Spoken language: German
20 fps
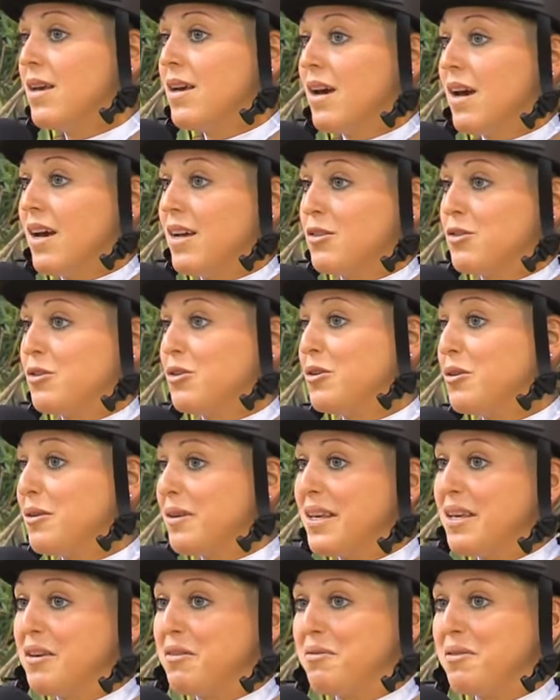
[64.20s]
Also
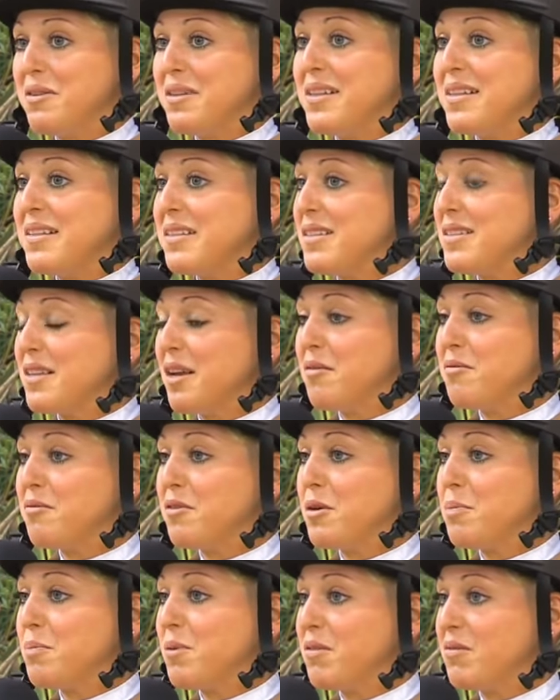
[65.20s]
ich finde, es ist
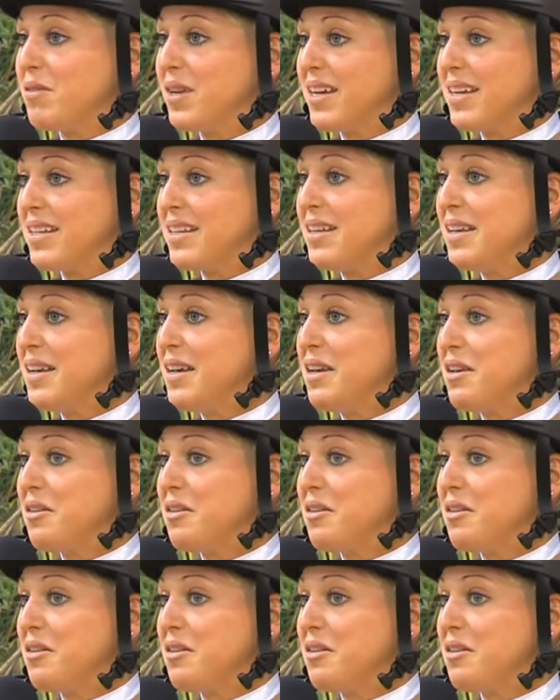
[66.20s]
einfach perfekt hier.